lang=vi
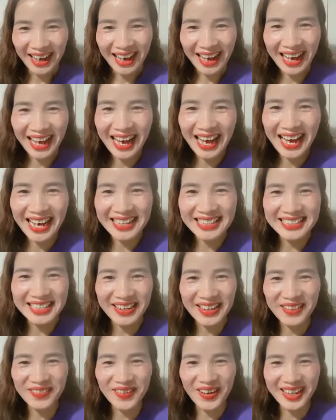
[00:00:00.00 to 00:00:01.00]
À,
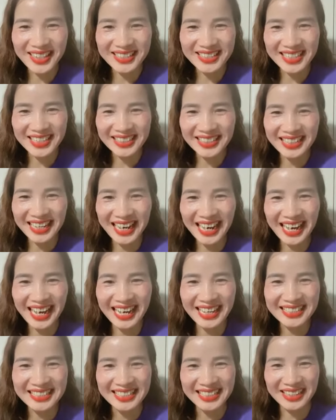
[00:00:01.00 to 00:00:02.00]
chào em Hoàng Trình
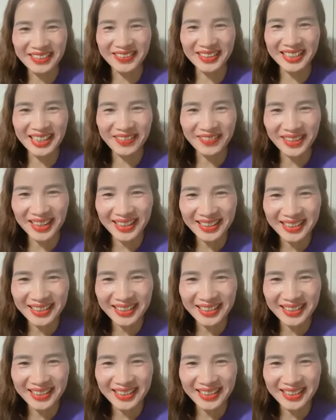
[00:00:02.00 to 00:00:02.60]
nhá. Chị cảm ơn